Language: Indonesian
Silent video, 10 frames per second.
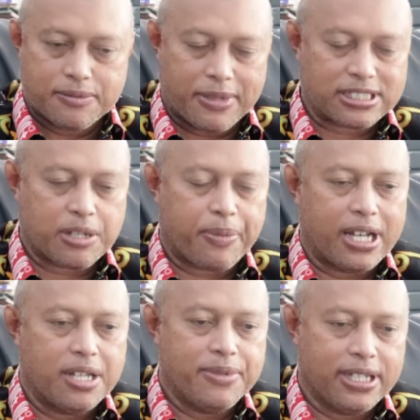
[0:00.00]
masa
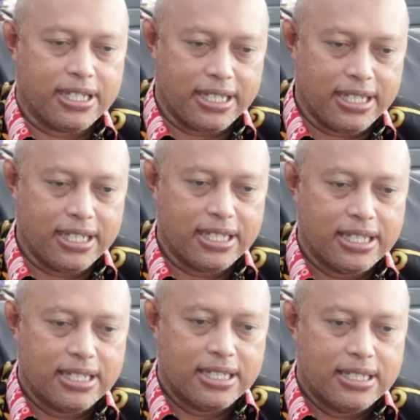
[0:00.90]
pandemi ini
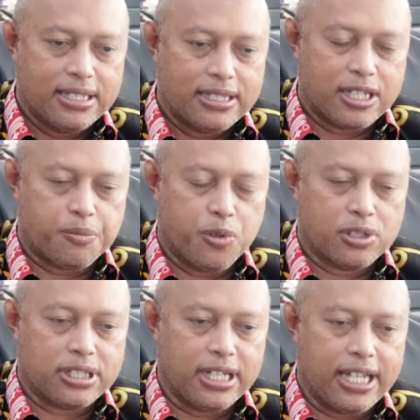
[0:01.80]

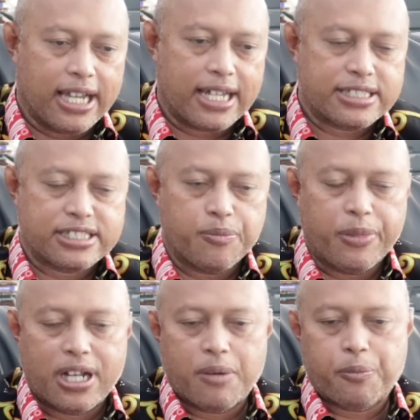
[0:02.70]
terbukti dengan
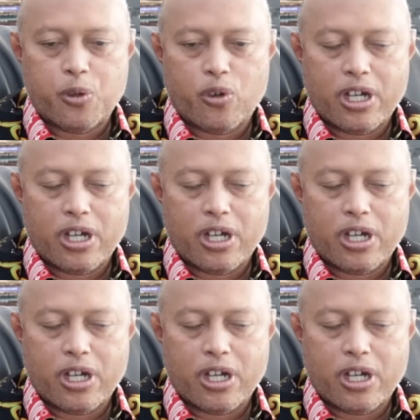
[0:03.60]
94